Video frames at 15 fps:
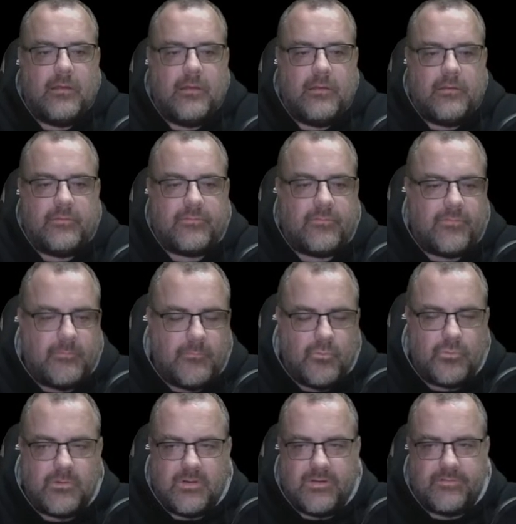äh, ist zu
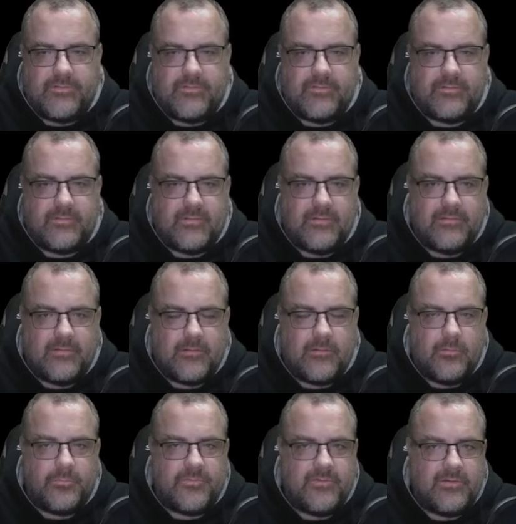vermuten, dass diese
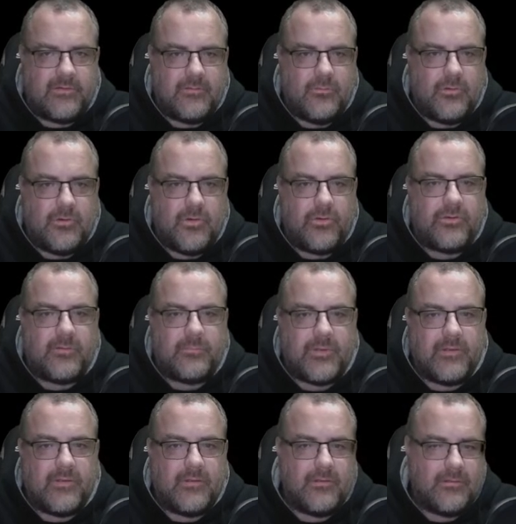Clubs nicht nur Leute
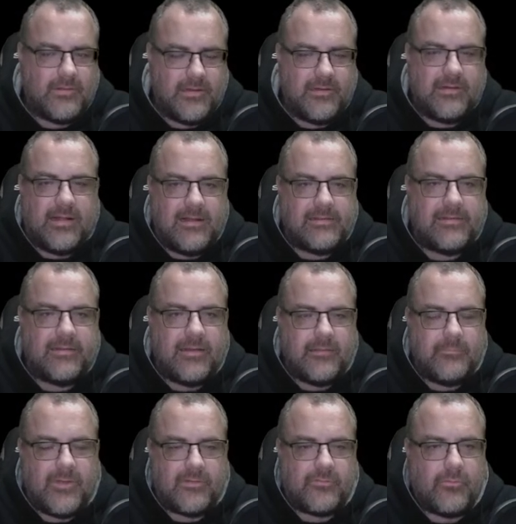beinhalten, die ihn
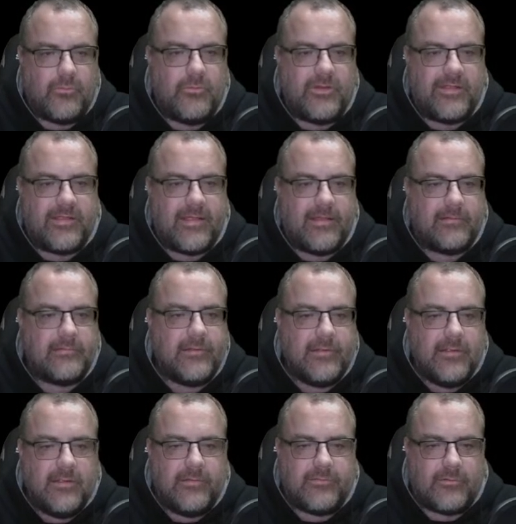persönlich kennen,
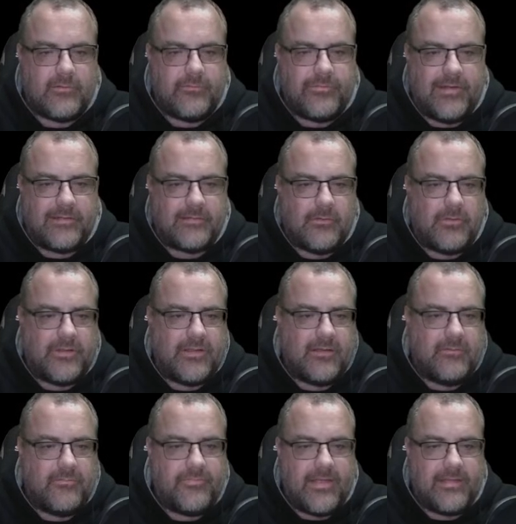sondern vielleicht auch eher
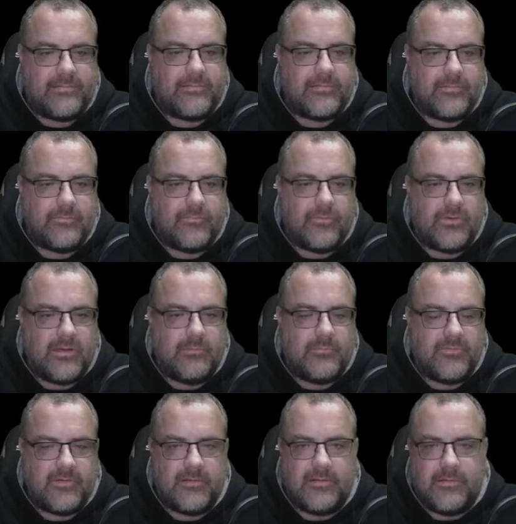Fans von ihm
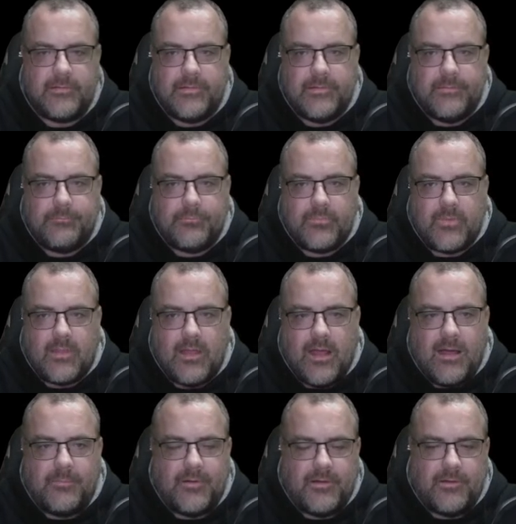sind.
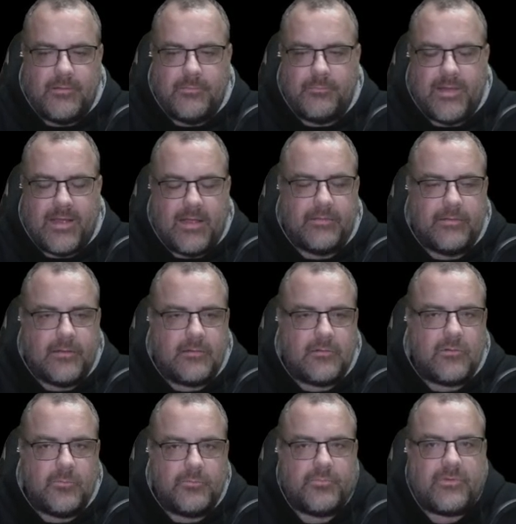Aber bei anderen
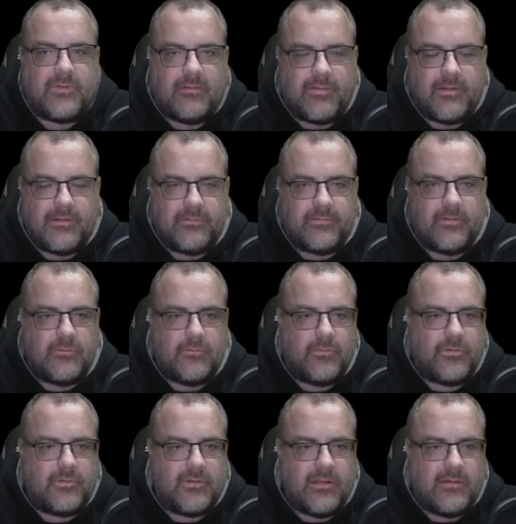Clubs, da werden es
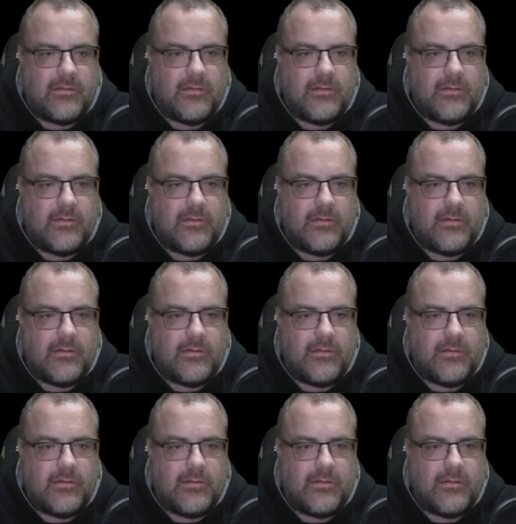natürlich dann